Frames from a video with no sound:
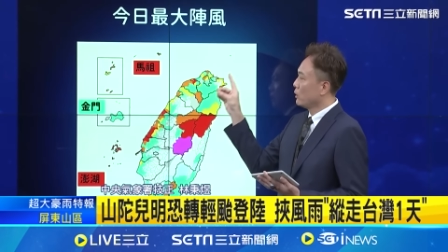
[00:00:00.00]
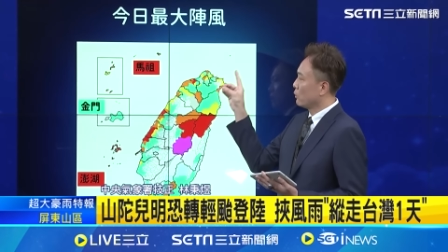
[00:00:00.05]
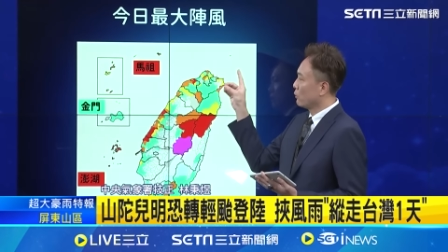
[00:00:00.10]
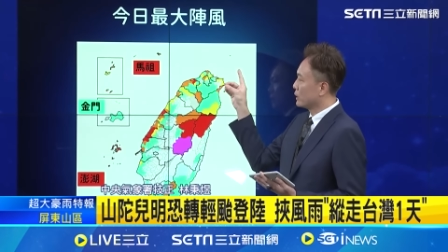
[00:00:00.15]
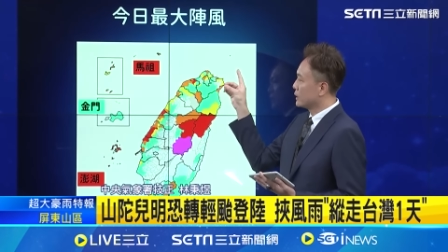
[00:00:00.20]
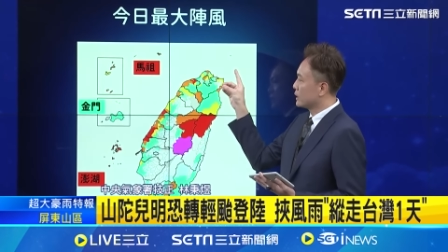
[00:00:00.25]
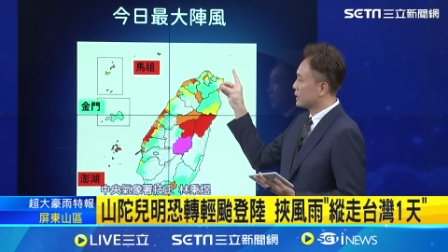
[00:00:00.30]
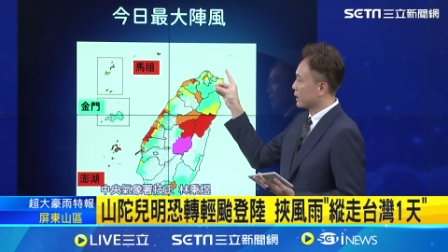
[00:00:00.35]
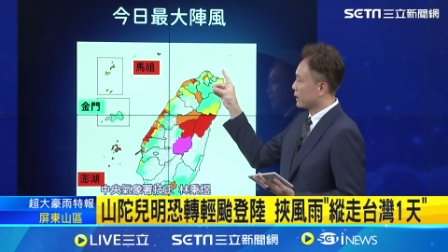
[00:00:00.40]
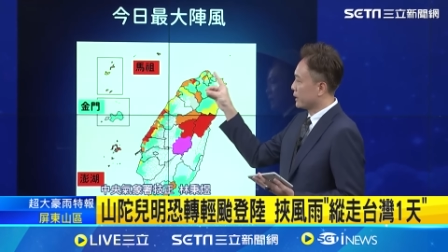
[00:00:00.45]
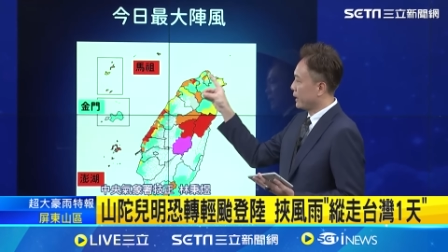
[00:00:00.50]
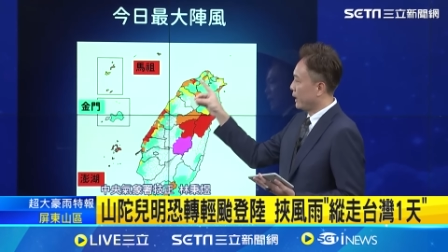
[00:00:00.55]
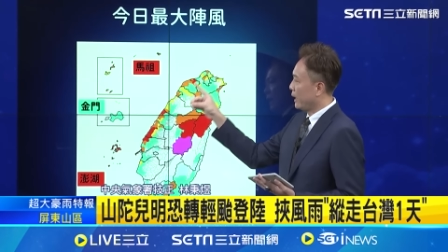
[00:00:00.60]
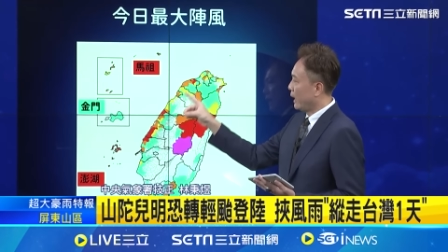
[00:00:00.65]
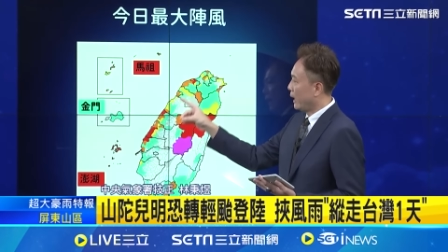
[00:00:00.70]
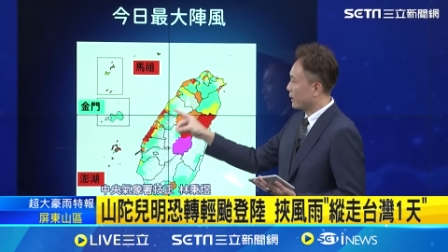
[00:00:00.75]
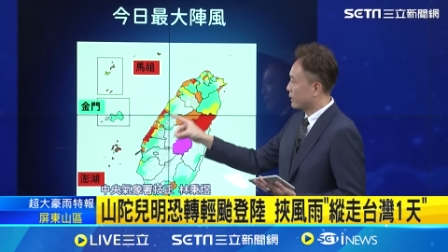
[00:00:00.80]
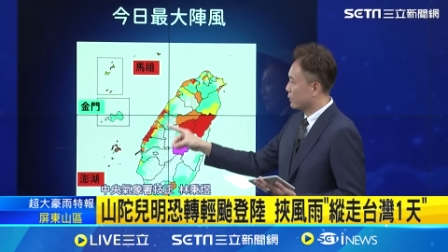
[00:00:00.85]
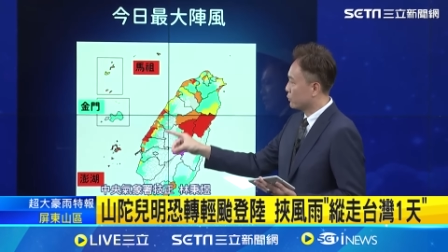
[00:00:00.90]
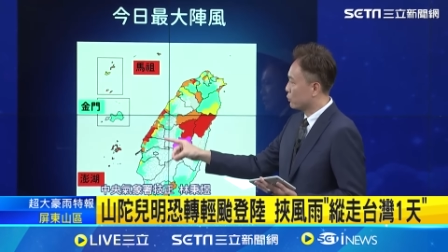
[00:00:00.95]
尤其整个沿
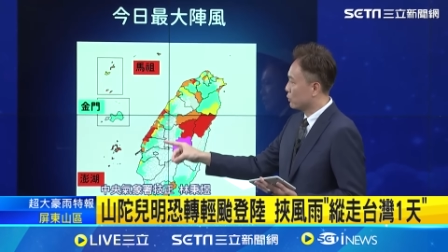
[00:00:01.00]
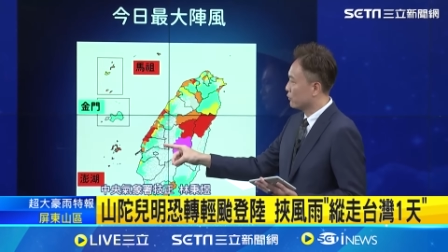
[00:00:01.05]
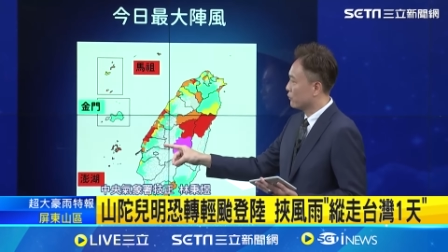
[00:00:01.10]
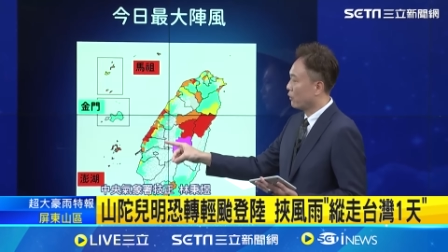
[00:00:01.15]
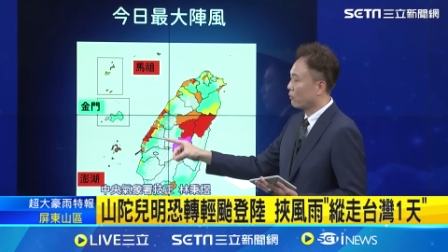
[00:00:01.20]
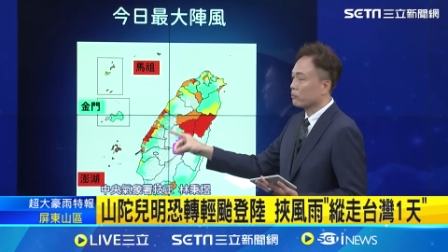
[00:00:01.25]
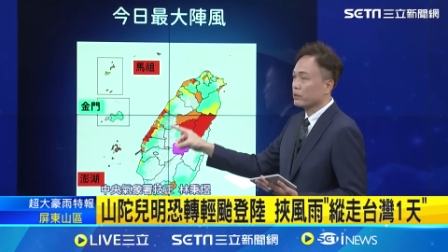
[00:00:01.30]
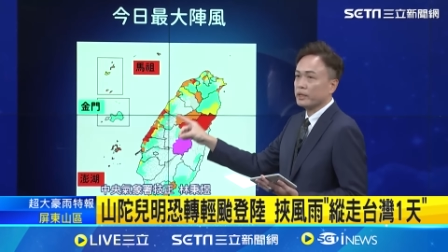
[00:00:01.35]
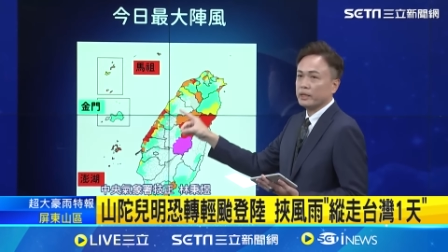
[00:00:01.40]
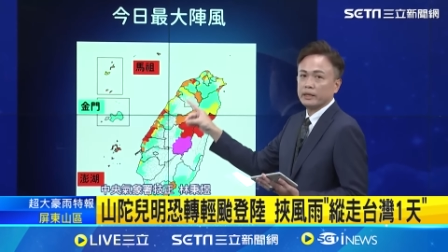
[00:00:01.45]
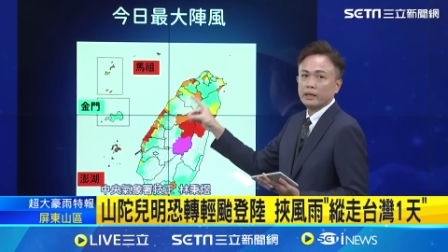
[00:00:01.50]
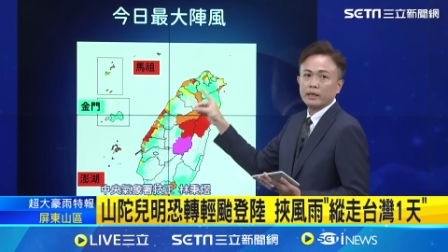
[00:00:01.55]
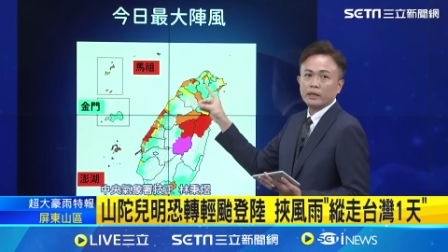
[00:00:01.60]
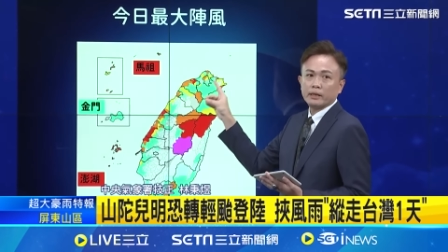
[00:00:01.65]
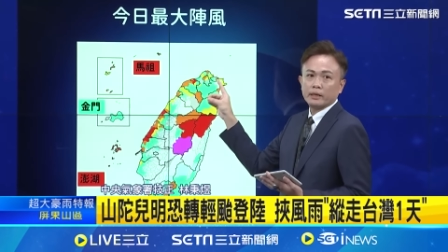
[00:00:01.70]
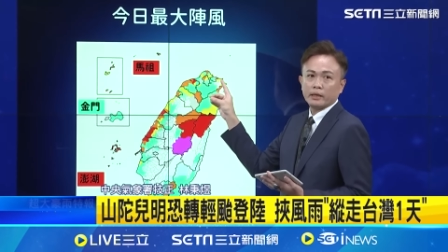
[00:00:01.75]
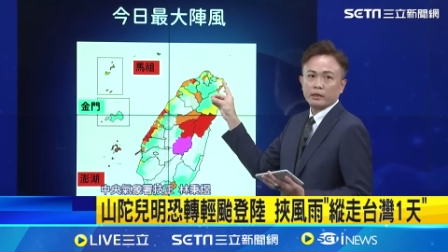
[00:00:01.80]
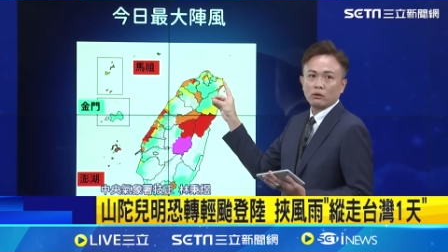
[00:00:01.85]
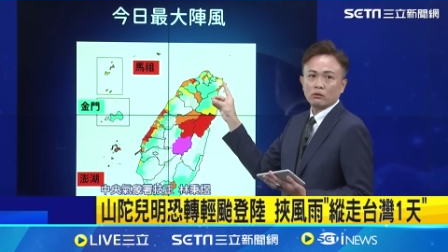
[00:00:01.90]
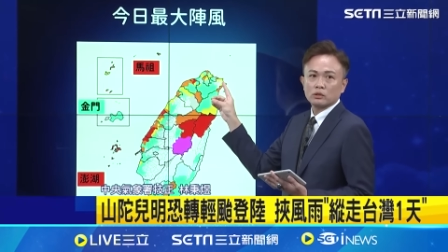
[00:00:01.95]
海地区的风力
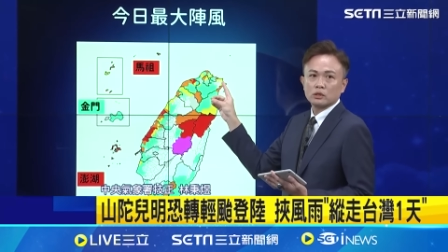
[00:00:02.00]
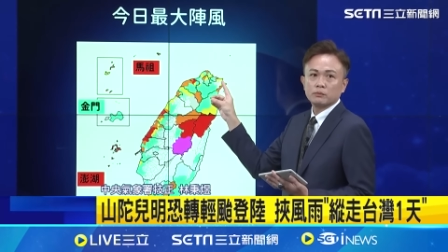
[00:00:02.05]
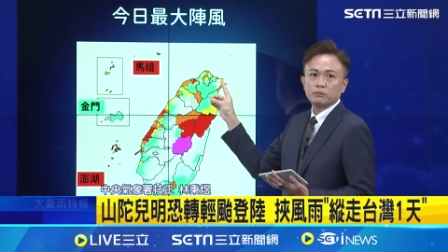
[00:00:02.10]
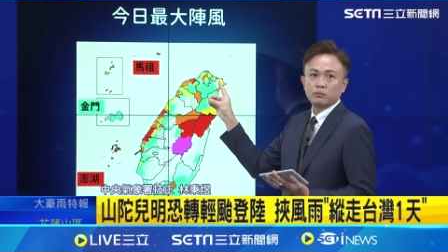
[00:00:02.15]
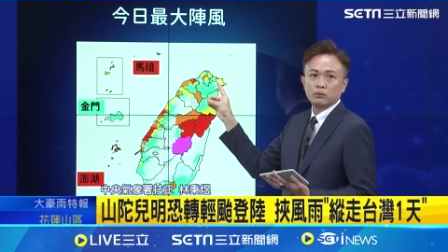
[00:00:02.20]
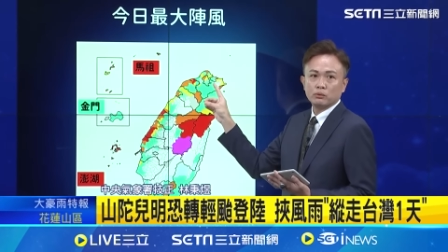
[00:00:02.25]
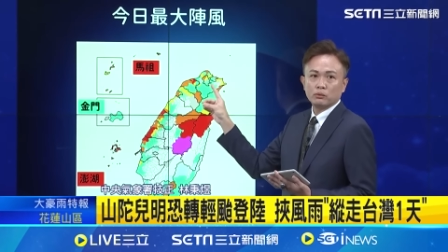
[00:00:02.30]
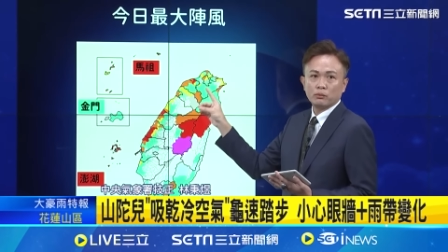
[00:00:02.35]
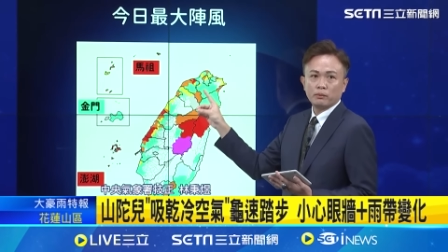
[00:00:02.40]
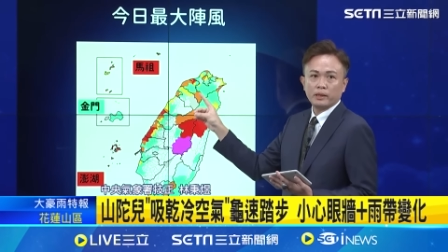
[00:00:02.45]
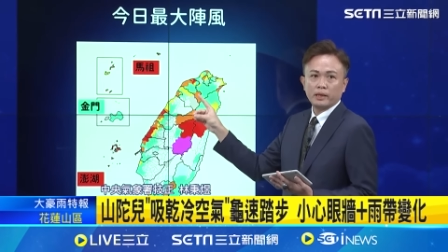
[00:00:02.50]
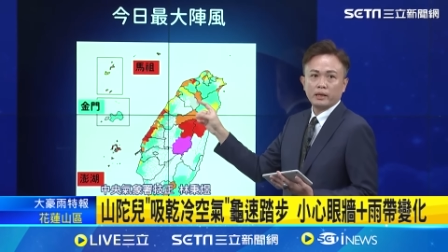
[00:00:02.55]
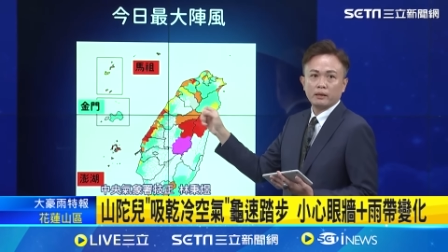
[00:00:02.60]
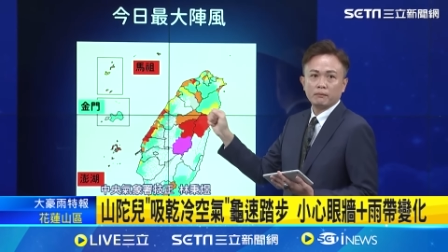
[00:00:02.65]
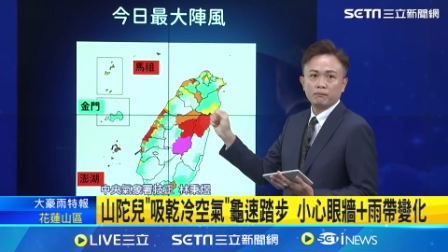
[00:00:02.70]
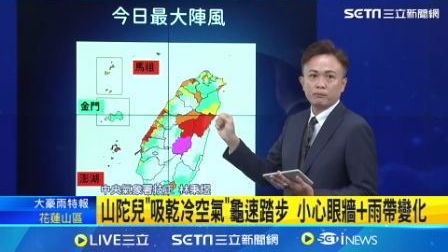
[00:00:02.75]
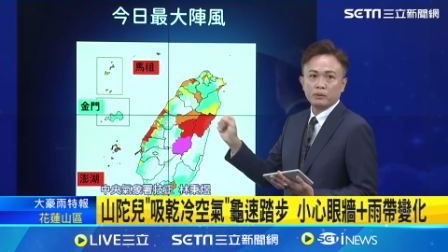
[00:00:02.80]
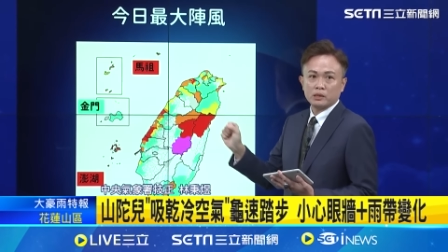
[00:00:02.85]
也都是普遍